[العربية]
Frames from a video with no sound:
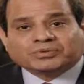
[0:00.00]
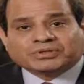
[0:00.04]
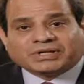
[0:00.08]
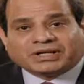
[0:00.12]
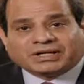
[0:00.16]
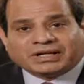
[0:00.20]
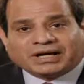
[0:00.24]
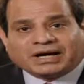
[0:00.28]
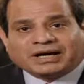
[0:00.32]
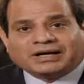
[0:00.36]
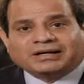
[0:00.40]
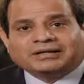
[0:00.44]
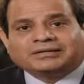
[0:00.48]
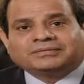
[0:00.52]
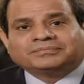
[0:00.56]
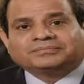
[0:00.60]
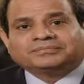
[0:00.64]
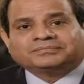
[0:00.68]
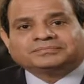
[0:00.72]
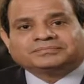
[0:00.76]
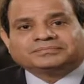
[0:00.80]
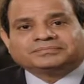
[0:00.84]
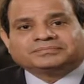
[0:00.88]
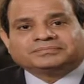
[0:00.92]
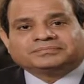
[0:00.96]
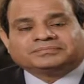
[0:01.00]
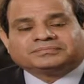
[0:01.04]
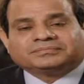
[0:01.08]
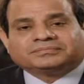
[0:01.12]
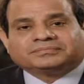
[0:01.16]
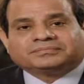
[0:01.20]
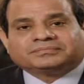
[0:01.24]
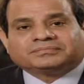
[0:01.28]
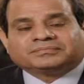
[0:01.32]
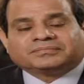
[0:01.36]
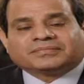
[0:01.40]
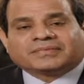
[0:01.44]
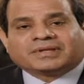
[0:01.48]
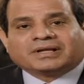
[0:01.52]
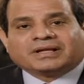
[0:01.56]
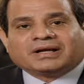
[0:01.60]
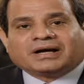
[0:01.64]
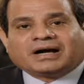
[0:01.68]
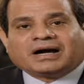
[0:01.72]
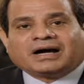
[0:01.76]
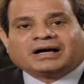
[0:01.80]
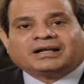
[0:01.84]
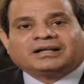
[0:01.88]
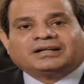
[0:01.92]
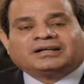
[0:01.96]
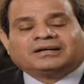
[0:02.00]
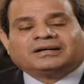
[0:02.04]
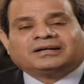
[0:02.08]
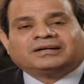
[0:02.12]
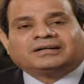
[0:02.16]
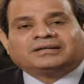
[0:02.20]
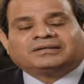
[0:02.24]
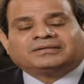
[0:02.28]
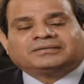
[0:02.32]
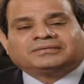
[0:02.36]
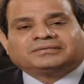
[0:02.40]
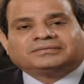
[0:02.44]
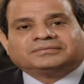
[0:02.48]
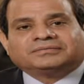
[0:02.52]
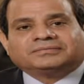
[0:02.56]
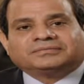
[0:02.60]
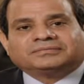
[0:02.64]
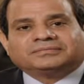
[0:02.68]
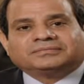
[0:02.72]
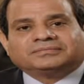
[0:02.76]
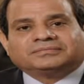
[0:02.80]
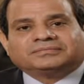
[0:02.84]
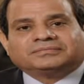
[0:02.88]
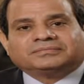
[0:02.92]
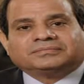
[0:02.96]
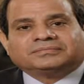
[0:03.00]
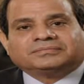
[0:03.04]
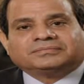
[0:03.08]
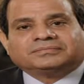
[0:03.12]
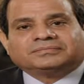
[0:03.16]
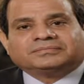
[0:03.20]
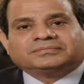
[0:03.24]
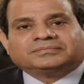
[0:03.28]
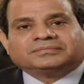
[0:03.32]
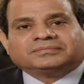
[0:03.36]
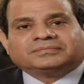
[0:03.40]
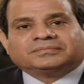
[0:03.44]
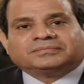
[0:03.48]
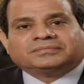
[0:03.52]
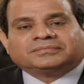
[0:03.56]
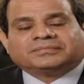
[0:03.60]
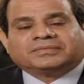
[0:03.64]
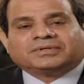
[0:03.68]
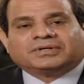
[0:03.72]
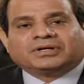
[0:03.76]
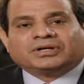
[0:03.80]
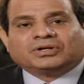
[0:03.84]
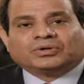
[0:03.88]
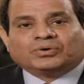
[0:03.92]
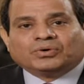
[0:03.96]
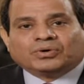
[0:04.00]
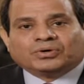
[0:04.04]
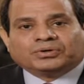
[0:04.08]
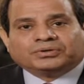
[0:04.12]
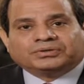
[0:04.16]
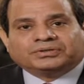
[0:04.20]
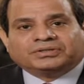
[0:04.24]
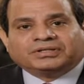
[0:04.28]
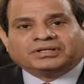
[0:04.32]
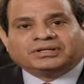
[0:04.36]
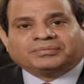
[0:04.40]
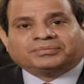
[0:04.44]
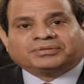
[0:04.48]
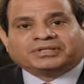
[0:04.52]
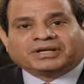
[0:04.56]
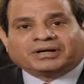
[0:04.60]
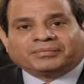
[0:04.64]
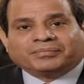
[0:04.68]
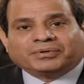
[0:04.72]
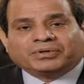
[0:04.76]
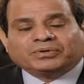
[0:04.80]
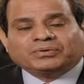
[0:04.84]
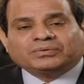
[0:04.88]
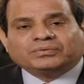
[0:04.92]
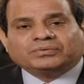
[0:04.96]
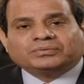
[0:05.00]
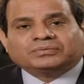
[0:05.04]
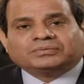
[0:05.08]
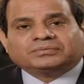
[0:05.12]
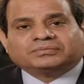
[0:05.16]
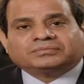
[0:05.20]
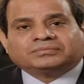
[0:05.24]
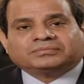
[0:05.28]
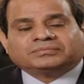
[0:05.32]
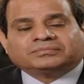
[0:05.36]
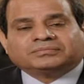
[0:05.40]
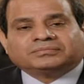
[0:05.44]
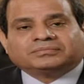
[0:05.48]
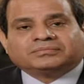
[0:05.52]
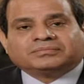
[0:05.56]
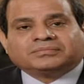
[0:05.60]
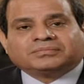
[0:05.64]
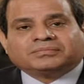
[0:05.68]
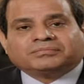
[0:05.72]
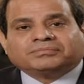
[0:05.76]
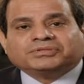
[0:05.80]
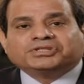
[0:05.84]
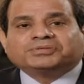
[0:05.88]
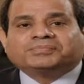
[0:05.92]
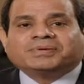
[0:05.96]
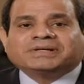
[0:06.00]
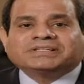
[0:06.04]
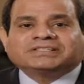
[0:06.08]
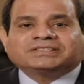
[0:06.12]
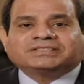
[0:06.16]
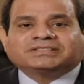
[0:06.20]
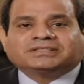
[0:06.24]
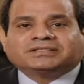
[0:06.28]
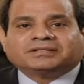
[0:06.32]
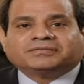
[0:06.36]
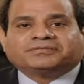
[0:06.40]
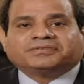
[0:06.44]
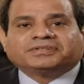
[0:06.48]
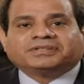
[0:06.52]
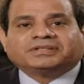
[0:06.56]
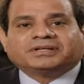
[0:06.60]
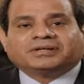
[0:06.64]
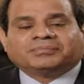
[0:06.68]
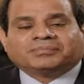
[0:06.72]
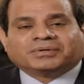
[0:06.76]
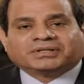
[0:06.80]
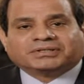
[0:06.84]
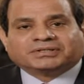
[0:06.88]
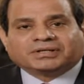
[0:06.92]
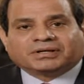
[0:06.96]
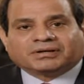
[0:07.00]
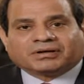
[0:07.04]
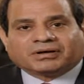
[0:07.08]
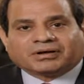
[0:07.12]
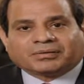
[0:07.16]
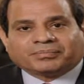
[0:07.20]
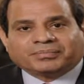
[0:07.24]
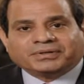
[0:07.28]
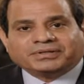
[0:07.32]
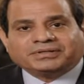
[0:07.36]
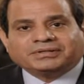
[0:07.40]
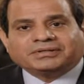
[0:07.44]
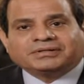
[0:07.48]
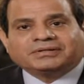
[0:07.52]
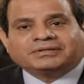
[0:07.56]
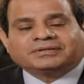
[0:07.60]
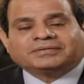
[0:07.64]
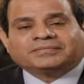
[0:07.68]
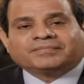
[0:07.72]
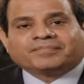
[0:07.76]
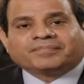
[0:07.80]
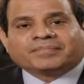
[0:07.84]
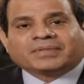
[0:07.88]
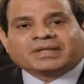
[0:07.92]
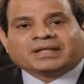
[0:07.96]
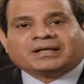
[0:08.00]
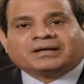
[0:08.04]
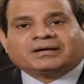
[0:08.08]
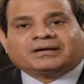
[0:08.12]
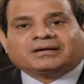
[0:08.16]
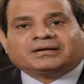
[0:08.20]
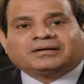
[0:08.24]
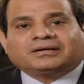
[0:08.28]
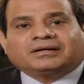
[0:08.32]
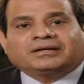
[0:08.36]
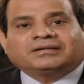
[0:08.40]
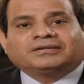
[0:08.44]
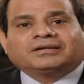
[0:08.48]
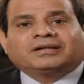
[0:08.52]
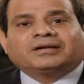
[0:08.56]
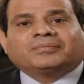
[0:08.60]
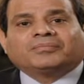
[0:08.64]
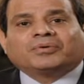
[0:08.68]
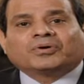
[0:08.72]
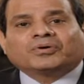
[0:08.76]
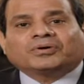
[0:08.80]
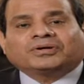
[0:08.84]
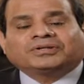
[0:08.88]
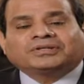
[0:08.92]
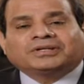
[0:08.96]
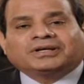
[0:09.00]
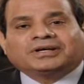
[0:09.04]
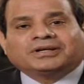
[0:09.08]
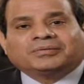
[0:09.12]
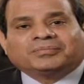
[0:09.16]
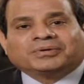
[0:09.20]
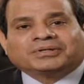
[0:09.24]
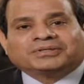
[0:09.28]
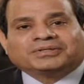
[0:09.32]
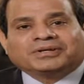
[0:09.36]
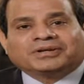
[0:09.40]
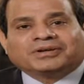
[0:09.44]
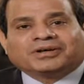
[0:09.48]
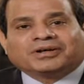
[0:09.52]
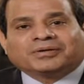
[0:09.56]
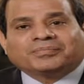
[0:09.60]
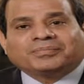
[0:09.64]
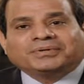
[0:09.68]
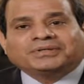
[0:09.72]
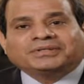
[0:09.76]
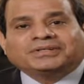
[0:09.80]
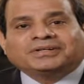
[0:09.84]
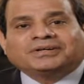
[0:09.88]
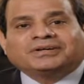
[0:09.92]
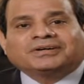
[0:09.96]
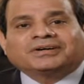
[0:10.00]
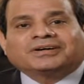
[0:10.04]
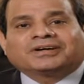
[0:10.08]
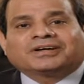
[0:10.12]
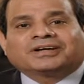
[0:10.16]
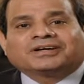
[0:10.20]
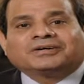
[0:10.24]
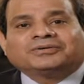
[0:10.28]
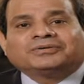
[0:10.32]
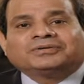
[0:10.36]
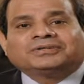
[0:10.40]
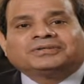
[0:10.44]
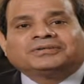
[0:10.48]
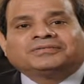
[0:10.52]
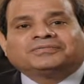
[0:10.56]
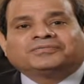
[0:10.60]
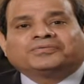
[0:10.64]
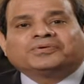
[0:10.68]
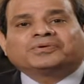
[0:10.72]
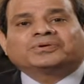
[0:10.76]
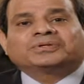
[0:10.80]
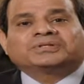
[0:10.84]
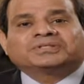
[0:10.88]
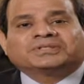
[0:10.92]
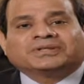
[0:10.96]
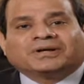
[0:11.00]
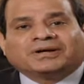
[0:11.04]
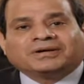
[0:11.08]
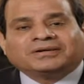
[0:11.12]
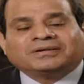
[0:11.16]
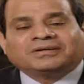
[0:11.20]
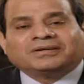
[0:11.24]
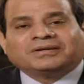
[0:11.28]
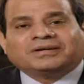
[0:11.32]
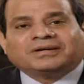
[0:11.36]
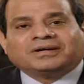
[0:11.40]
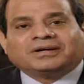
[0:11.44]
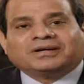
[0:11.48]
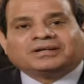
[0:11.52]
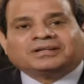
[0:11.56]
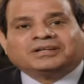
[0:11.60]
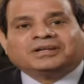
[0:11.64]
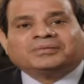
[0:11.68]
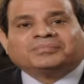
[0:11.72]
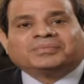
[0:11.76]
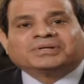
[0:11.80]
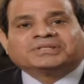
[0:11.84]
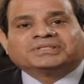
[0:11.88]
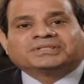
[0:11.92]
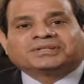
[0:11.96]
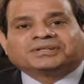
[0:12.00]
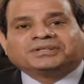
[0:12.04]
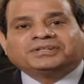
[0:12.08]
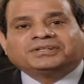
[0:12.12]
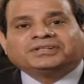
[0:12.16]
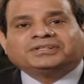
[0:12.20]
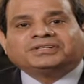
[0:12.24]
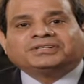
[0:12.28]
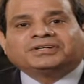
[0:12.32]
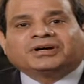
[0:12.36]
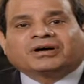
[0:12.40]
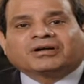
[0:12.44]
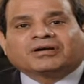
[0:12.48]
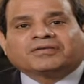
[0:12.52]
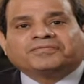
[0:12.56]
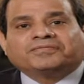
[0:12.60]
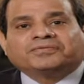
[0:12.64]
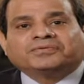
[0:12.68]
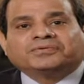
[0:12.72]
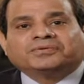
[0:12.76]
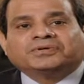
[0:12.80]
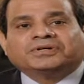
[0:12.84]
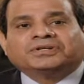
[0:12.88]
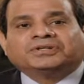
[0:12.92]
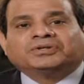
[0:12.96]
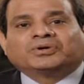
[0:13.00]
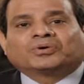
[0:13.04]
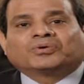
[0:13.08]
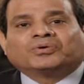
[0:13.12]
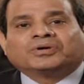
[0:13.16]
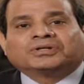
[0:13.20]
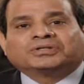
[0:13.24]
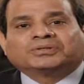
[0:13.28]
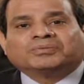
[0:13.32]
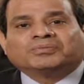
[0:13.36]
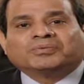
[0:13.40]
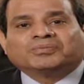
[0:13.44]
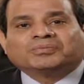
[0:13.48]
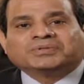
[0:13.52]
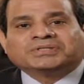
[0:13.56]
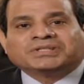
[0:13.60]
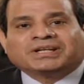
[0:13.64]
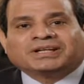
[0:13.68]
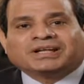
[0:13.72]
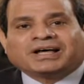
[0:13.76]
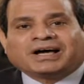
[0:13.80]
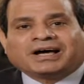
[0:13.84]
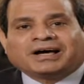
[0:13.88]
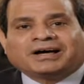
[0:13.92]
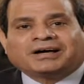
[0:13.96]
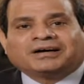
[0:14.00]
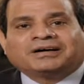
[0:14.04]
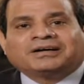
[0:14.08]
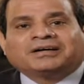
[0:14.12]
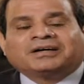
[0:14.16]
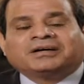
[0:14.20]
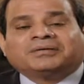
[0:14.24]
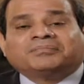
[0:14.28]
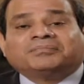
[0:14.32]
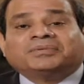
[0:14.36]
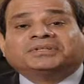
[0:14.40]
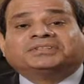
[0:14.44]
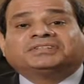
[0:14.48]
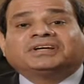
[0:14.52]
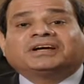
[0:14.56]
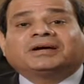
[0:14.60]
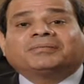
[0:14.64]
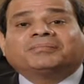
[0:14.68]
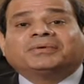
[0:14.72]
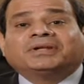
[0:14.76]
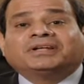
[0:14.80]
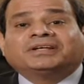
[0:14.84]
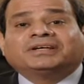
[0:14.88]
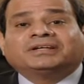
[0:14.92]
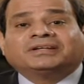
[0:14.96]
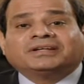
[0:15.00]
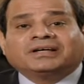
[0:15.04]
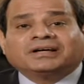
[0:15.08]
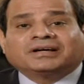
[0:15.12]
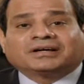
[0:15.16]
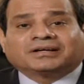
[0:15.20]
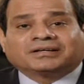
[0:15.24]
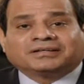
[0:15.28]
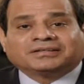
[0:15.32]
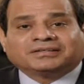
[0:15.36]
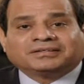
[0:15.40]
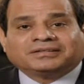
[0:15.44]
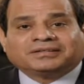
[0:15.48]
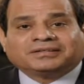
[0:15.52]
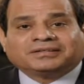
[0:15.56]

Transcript: المسلحة على الجهد اللي بتعمله مش بس في المنطقه الغربيه احنا لما رحنا المنطقه الغربيه كان فرصه للمصريين يعرفوا ان قواتهم المسلحه بتعمل ايه هناك